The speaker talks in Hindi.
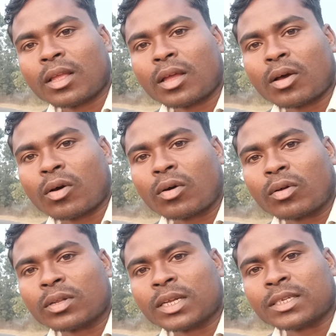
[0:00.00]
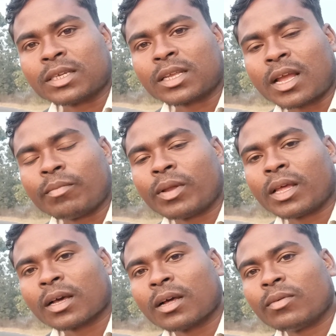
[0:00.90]
और जैसे ही टाइम
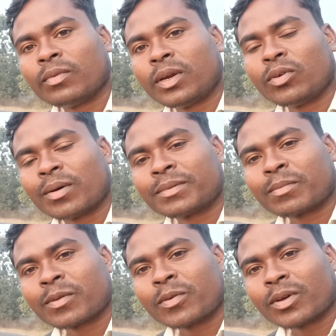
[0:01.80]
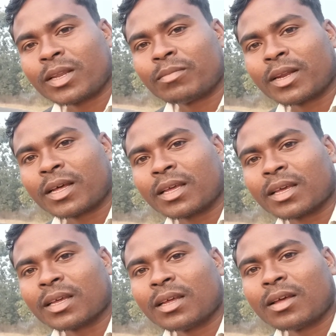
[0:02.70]
मिलेगा वीडियो आप सब लोगों के लिए बनाएंगे
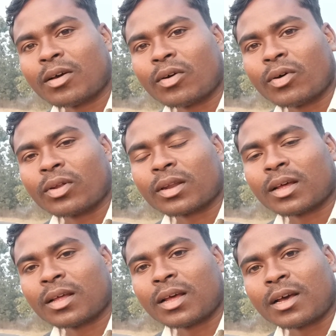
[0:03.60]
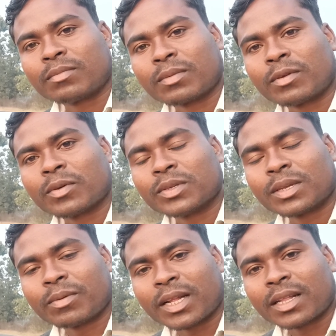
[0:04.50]
और आप सब लोगों से
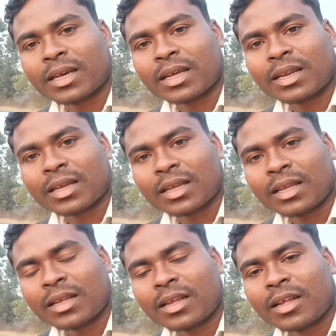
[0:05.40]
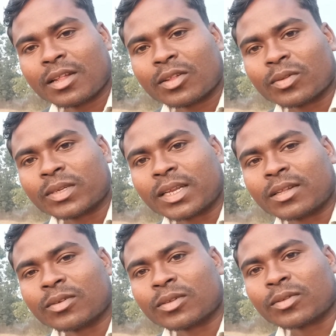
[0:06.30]
बातें करेंगे तो चलिए
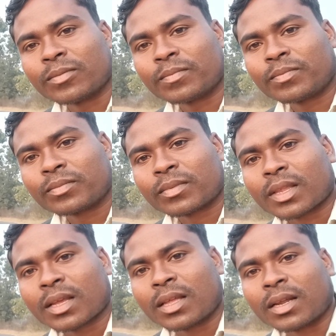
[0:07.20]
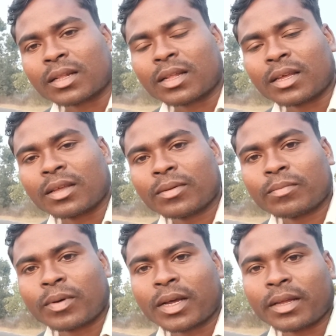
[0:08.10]
दोस्तों रखते हैं
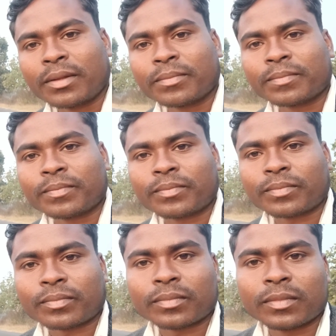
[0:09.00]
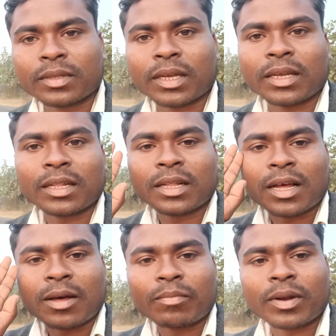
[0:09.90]
बाय जय हिंद
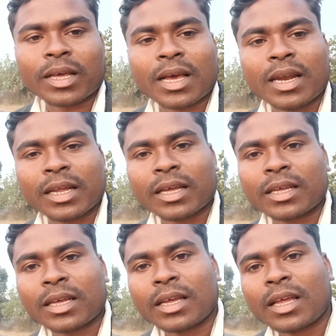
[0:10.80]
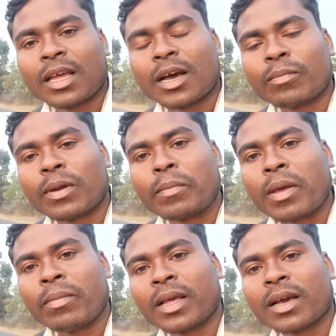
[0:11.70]
अपना ख्याल रखिए अपने
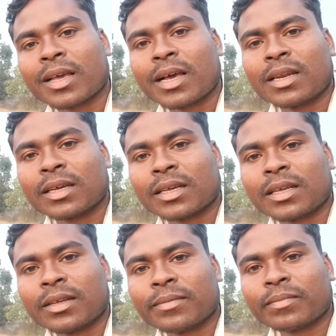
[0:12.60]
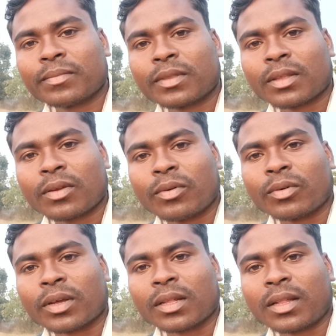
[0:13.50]
फैमिली का ख्याल रखिए
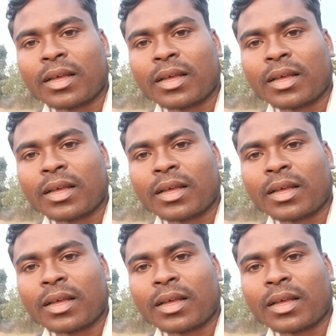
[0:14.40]
ओके थैंक